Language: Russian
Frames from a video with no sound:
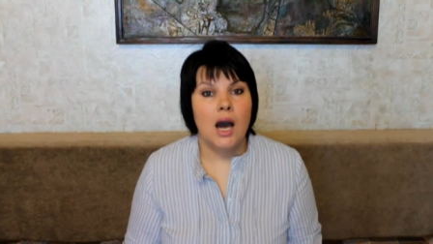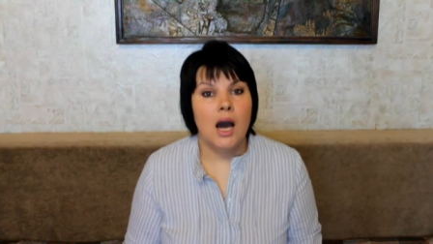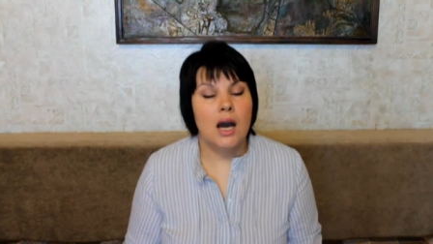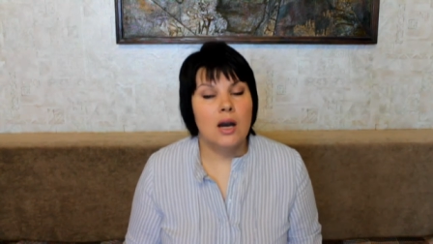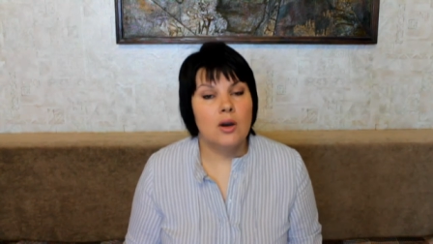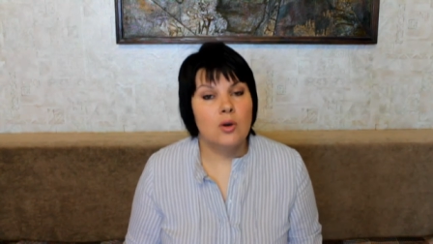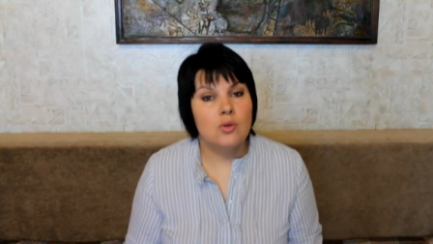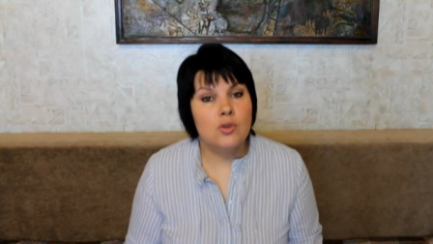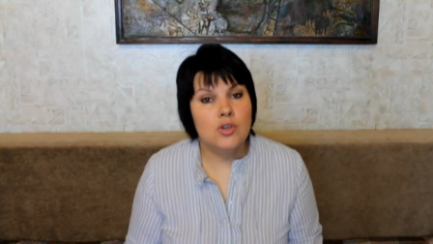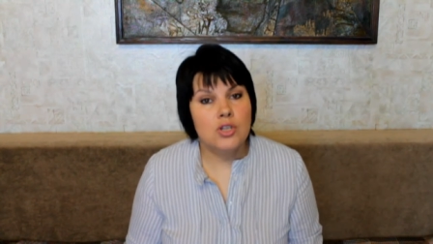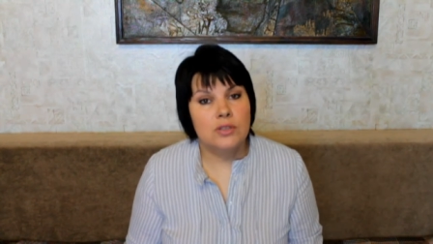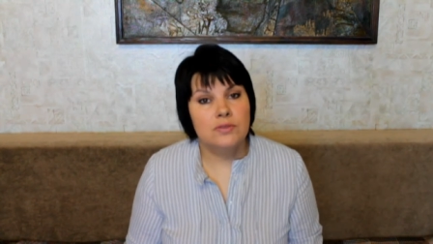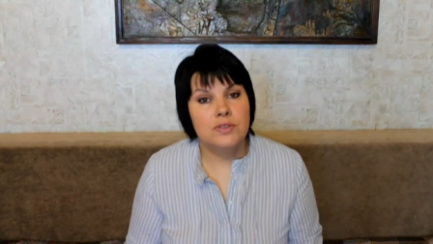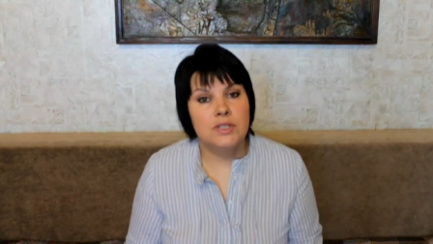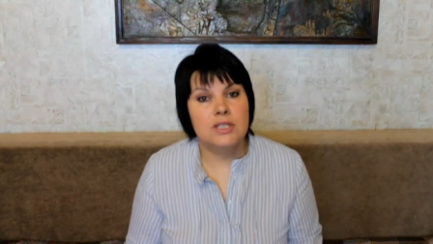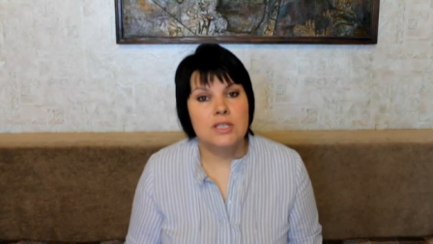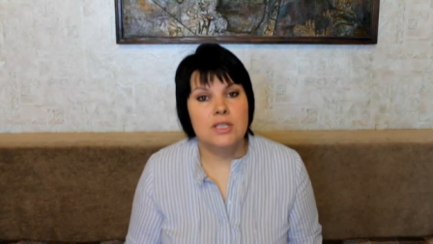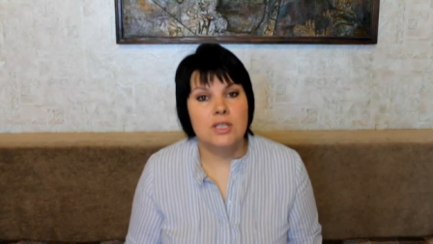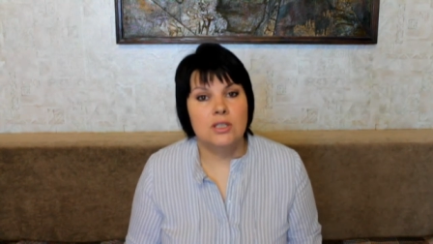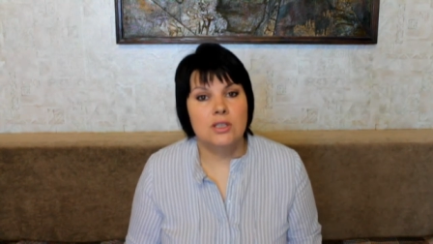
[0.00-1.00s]
А кожа
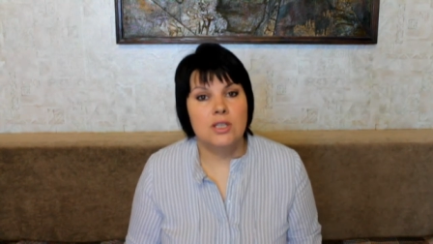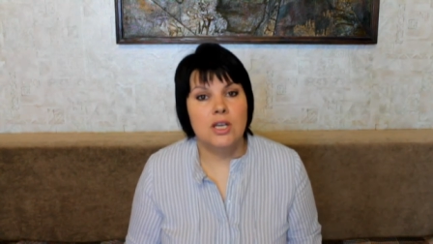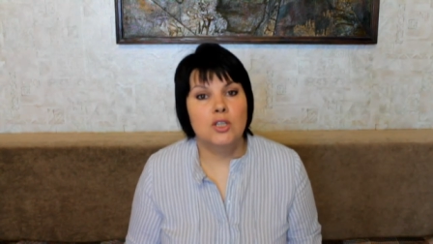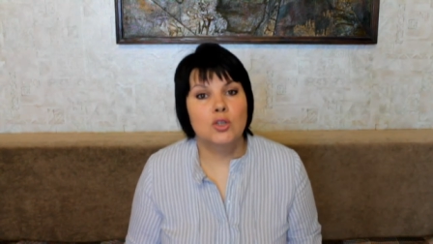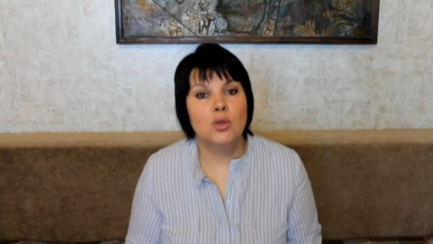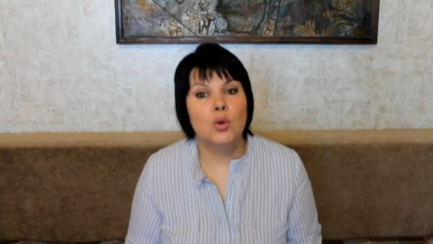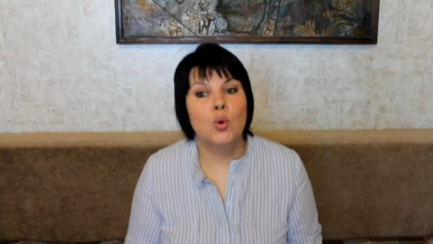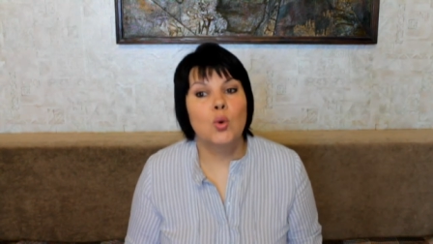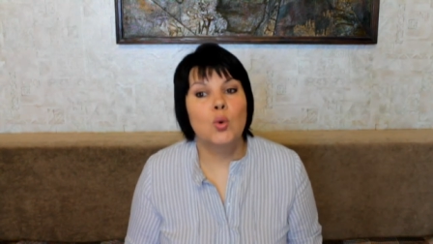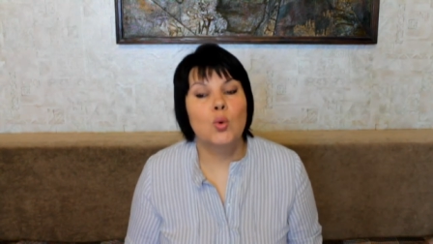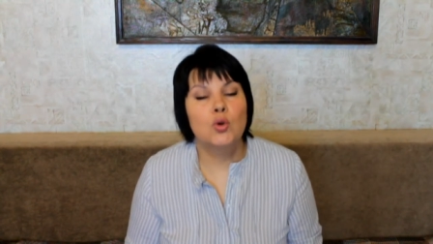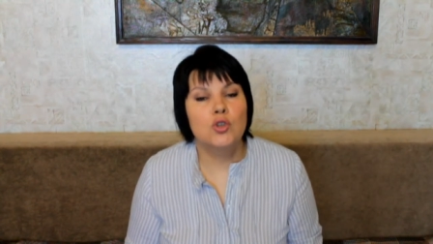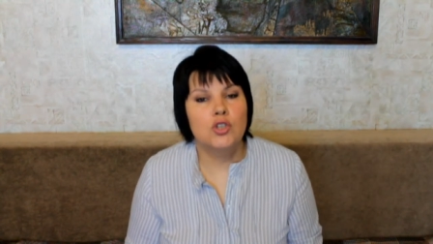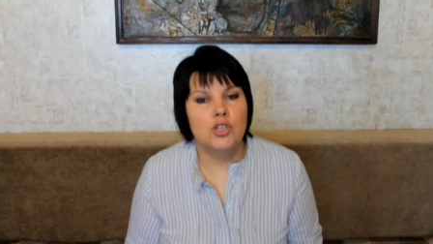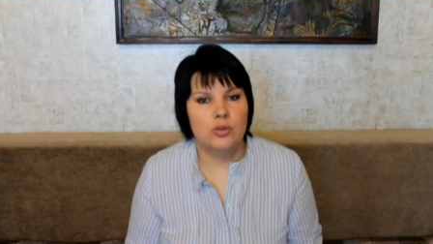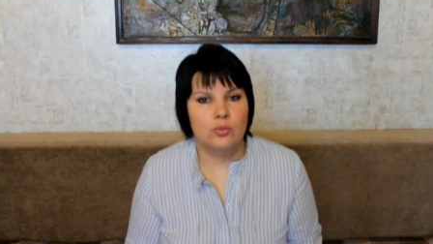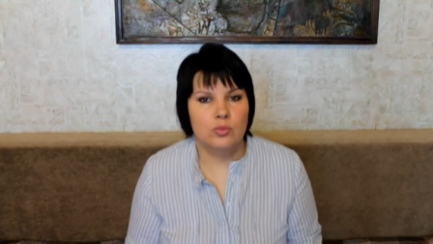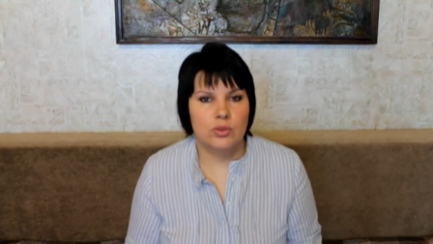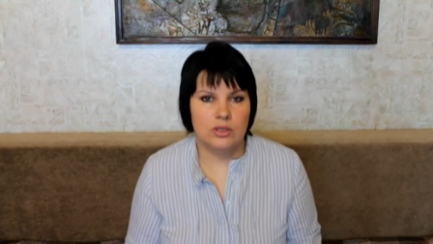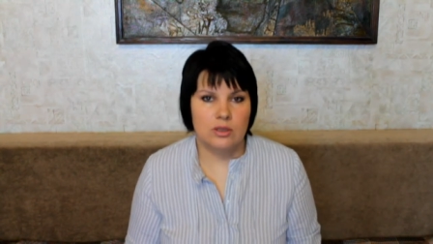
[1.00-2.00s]
век страдает
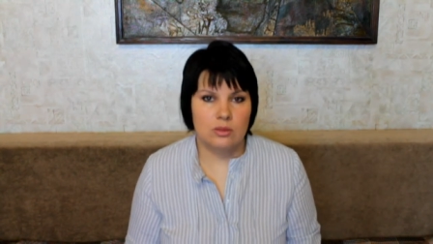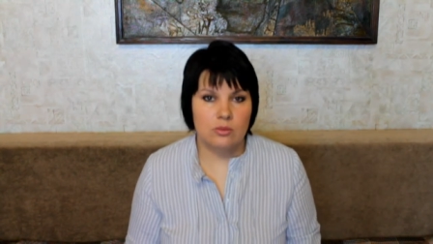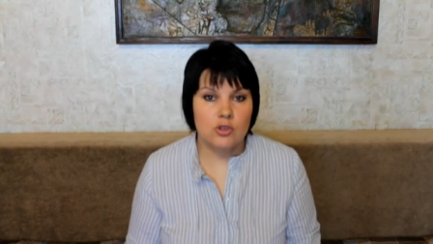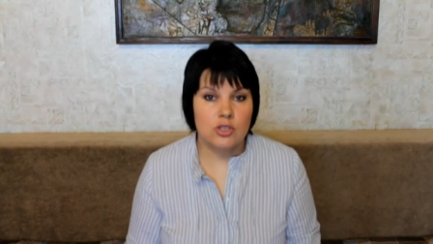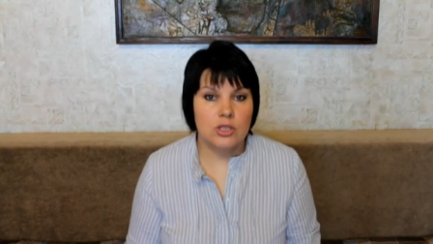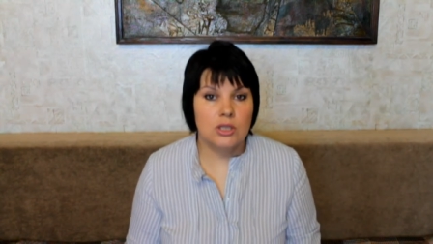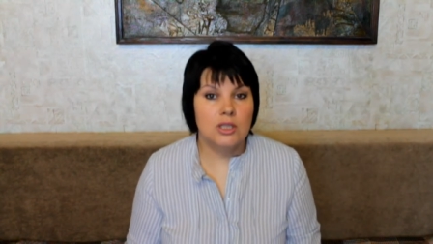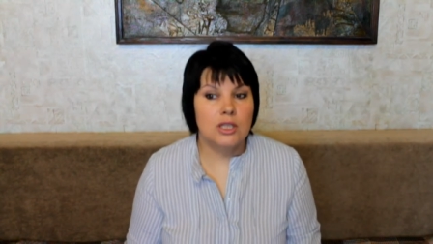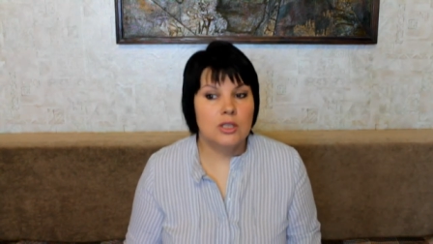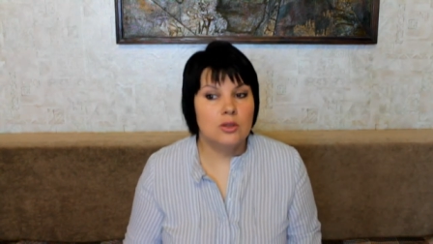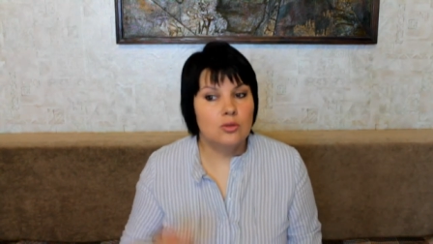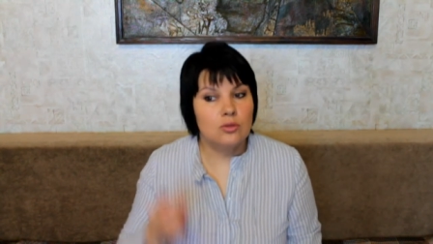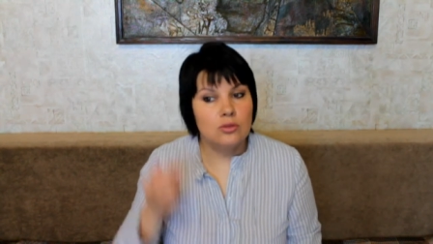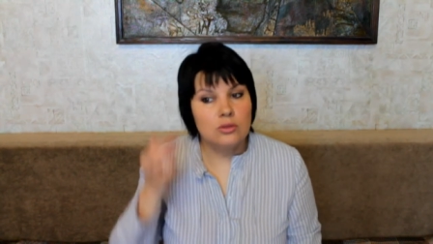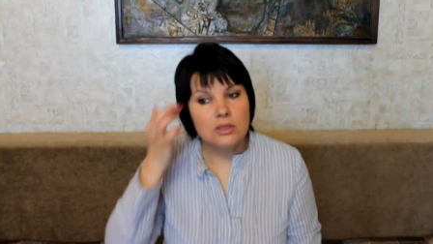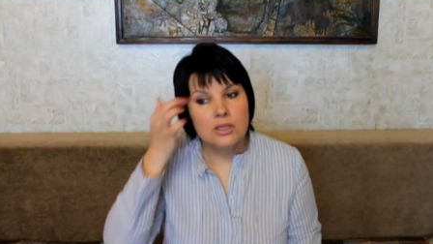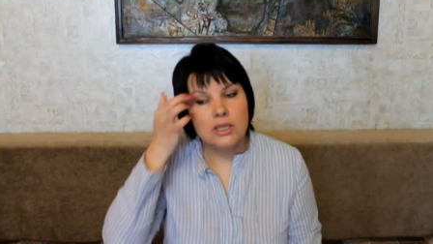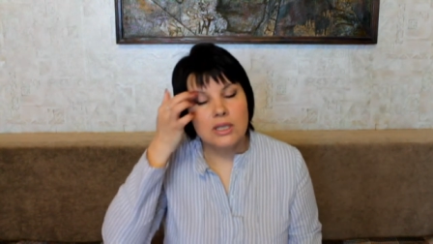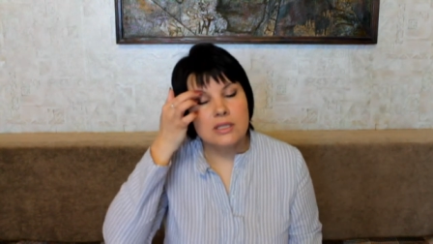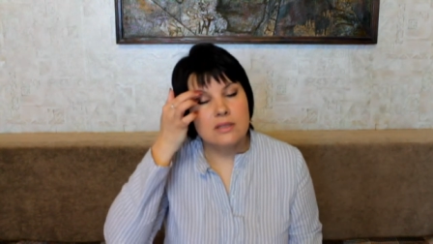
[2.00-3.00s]
очень, потому что она
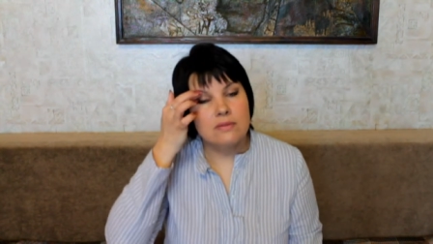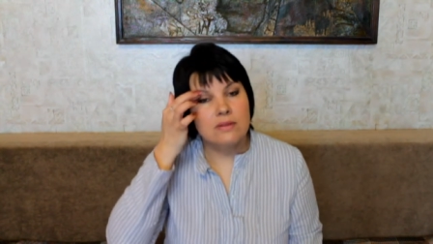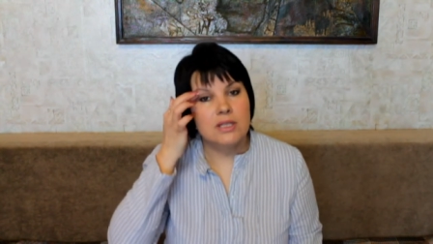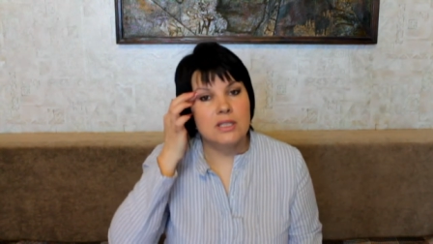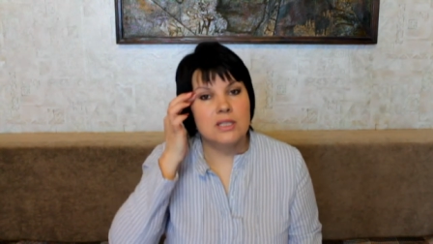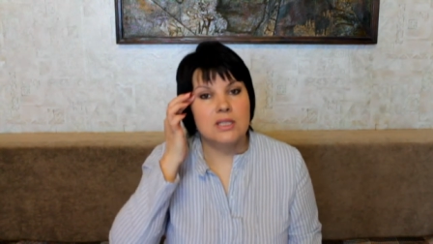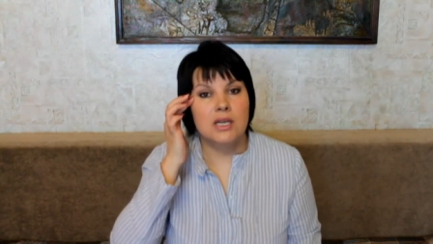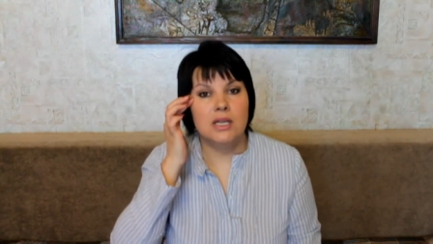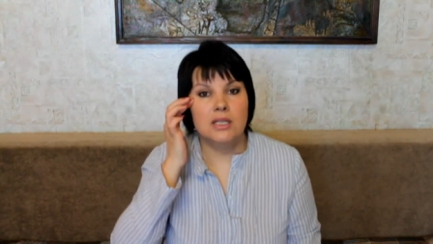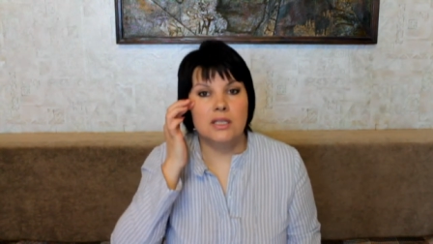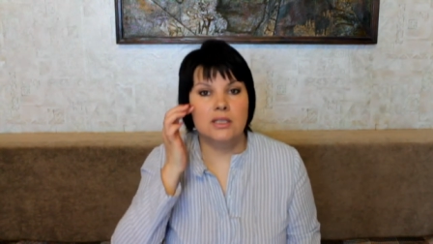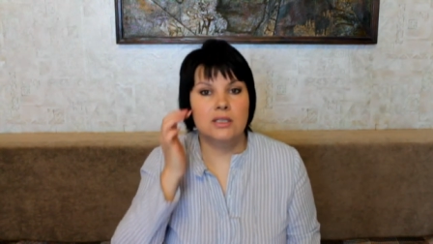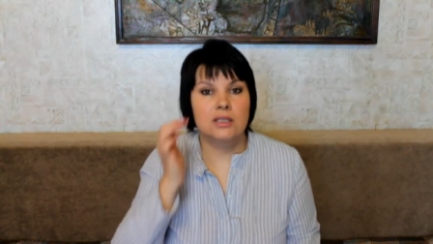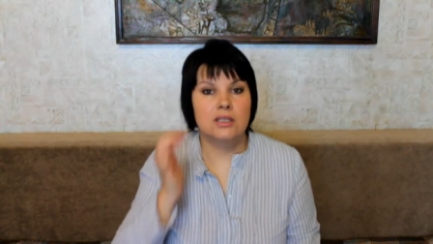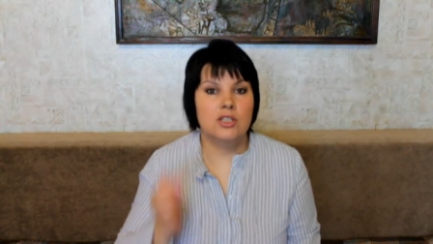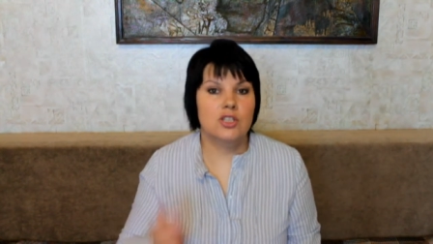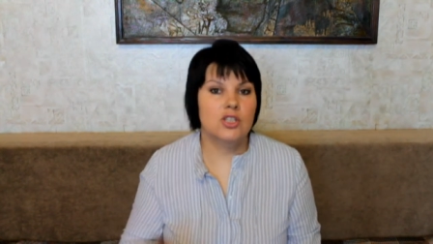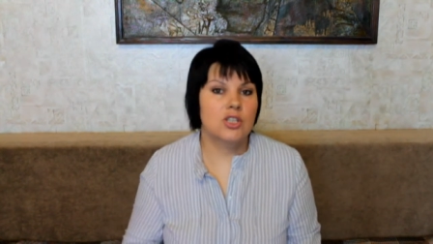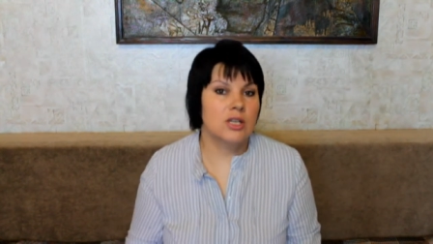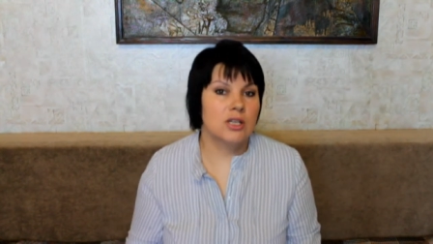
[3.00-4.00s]
тонкая, своих сальных
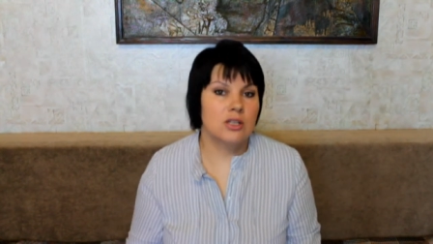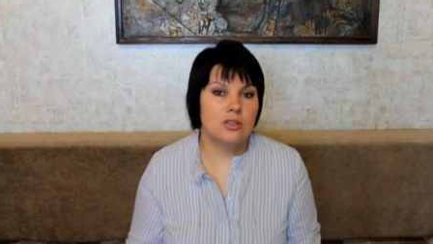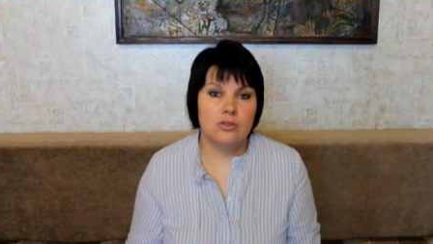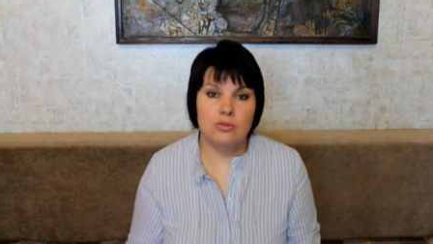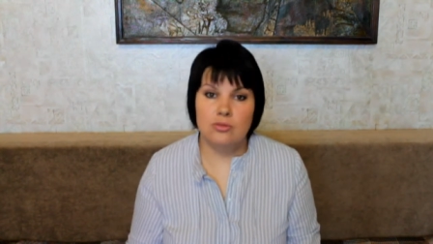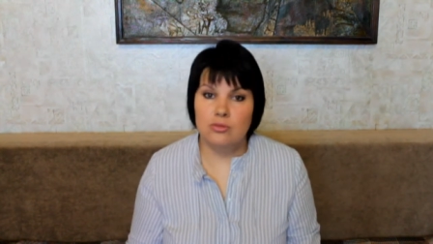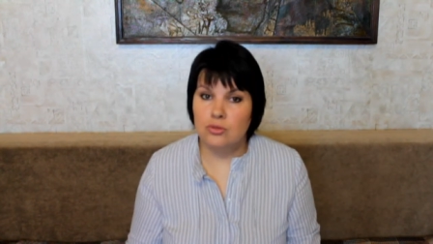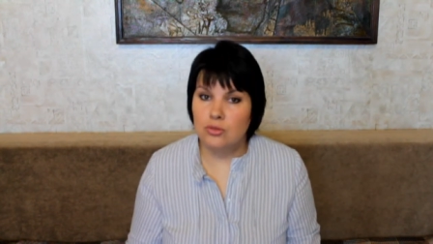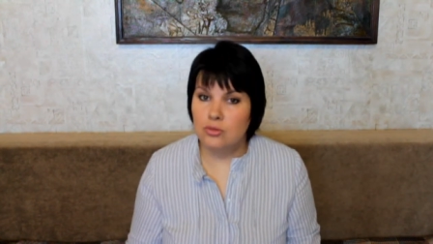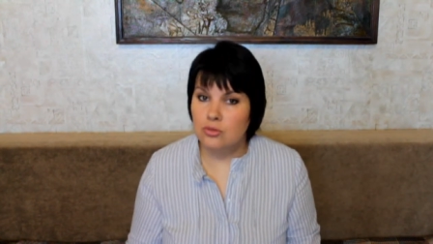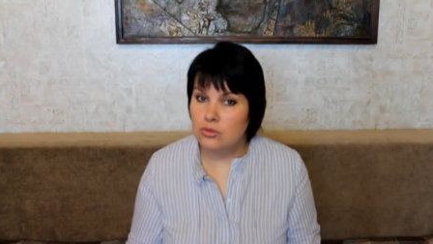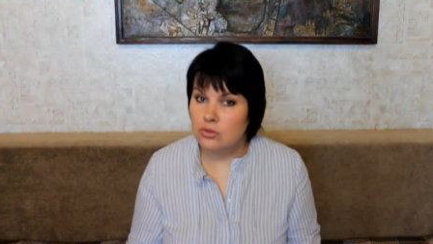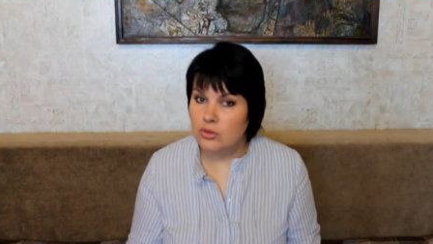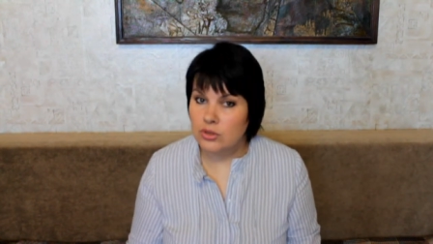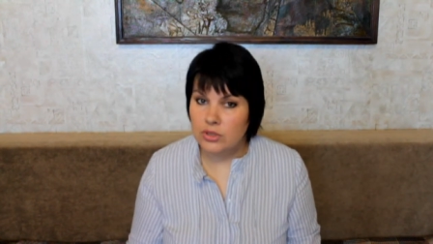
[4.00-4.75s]
желез у нее